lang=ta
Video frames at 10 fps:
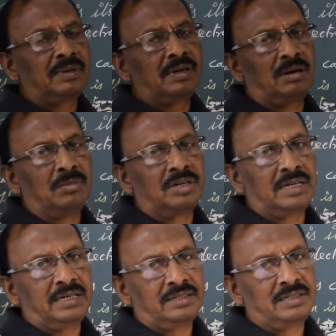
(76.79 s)

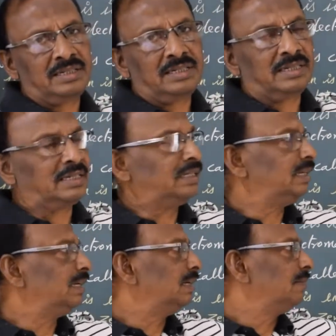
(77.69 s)
காமாரேஸ்னு இருக்குது
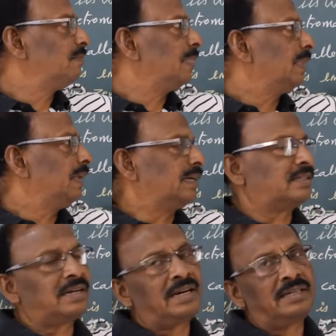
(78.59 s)

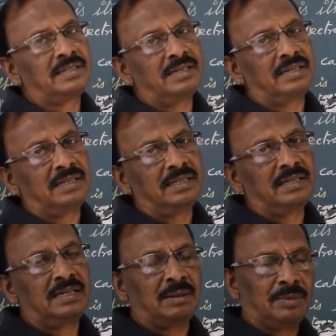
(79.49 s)
எக்ஸ்ரேஸ் இருக்குது
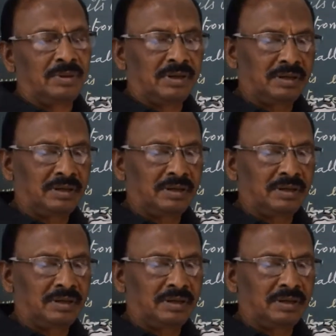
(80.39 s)
நம்ம